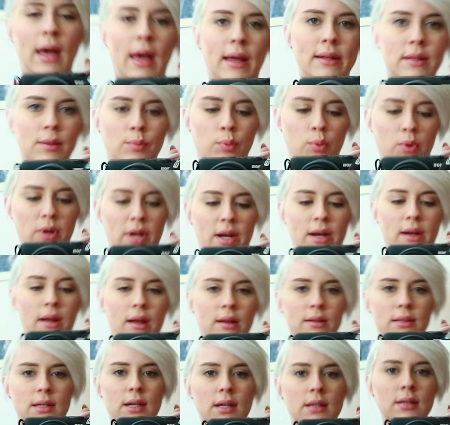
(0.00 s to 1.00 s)
è tipo
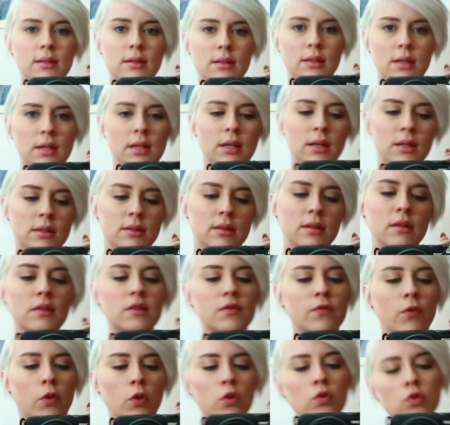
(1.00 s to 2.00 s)
granata di
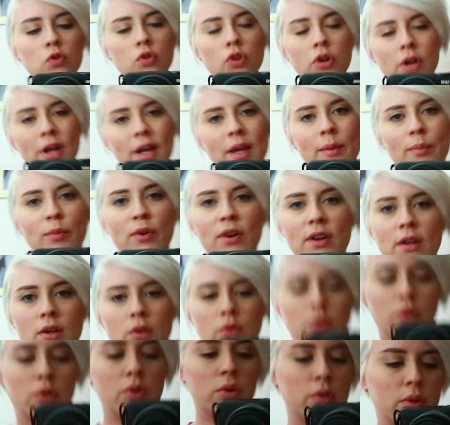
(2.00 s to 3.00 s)
sfondo e poi il
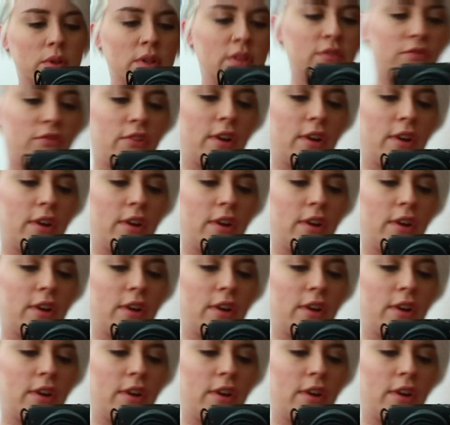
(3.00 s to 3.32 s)
logo di